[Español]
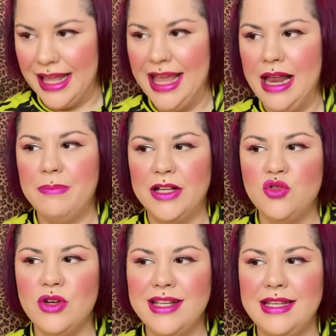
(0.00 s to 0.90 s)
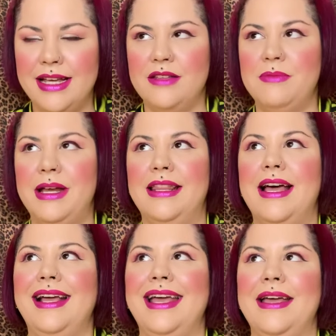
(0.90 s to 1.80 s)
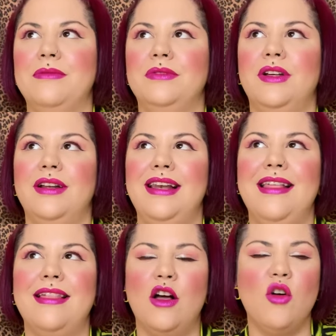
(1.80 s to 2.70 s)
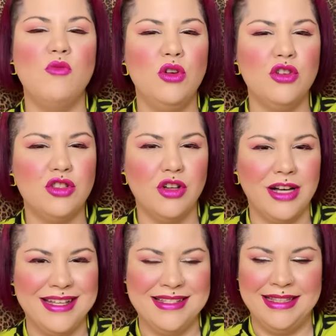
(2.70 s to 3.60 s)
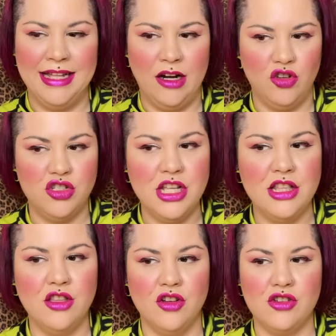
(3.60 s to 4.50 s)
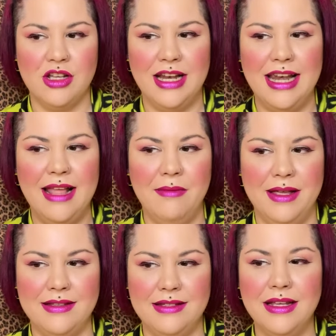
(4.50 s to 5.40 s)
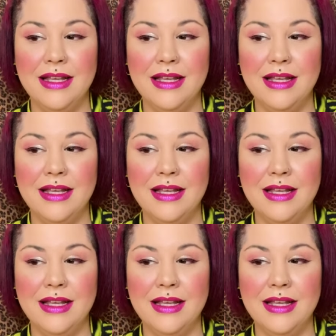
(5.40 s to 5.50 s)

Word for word: El pachulí sí que es verdad que le da como unos toques terrositos leves